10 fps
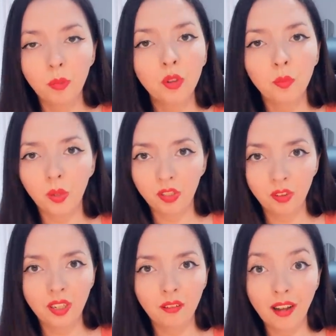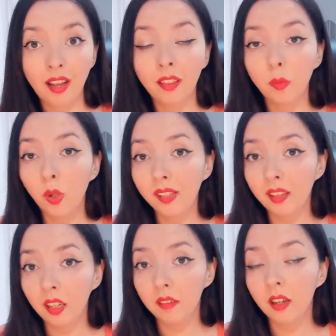por supuesto que le vas a dar
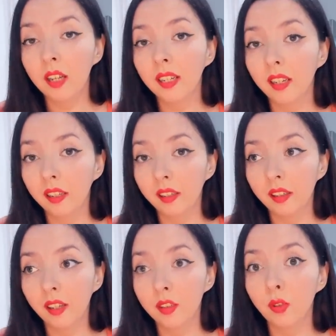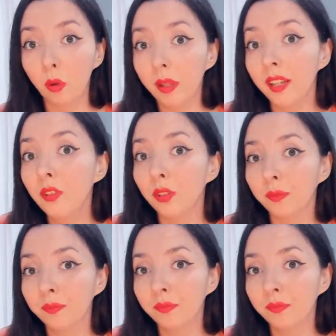vuelta y vas a querer resolver eso.